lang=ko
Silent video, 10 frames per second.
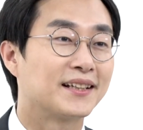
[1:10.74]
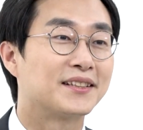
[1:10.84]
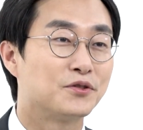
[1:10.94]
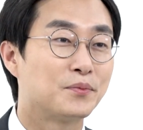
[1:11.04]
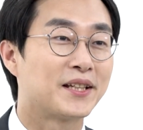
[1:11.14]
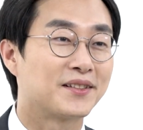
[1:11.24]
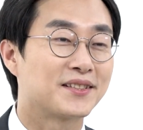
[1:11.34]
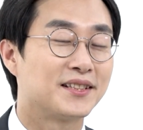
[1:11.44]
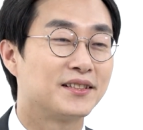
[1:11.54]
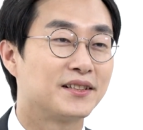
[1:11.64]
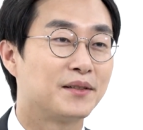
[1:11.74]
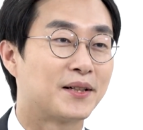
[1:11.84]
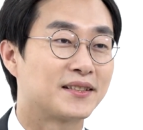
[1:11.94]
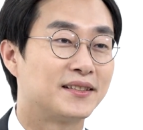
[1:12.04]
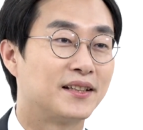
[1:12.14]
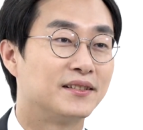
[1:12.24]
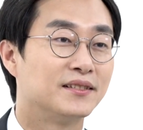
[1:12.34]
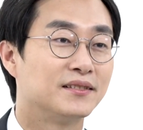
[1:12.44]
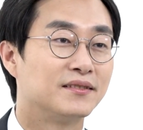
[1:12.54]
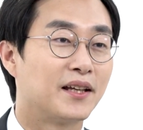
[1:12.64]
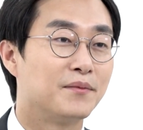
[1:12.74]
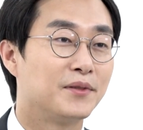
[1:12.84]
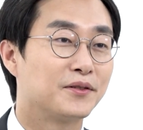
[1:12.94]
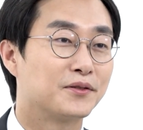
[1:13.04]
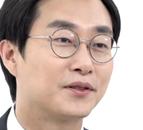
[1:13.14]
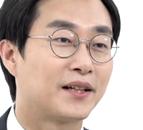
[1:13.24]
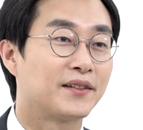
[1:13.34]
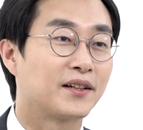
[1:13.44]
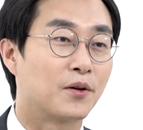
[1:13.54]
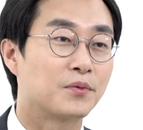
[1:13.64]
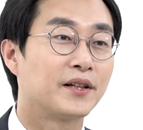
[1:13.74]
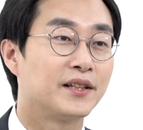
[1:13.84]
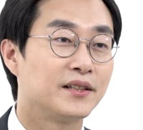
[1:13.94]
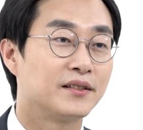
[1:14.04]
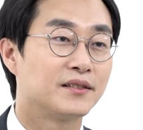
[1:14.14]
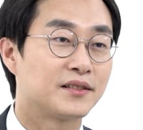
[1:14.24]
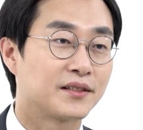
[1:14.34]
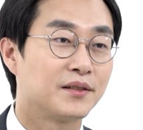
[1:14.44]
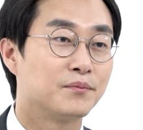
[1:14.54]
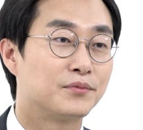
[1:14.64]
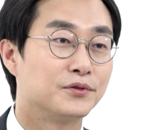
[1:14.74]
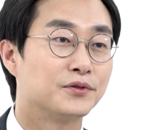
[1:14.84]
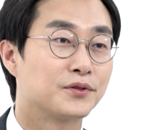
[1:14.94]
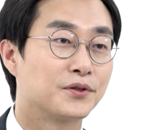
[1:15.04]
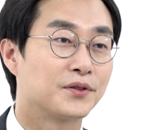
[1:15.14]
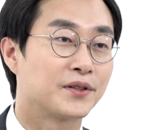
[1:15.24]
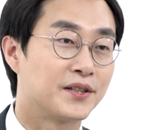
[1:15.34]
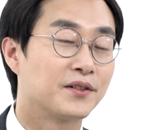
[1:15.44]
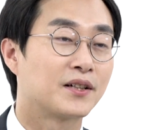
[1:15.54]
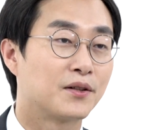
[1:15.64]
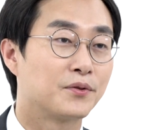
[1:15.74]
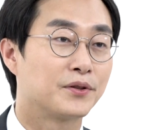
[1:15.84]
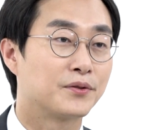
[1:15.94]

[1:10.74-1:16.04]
같은 후배 정치인들이 봤을 때는 대한민국을 한 단계 업그레이드 시킨 분으로 기억하고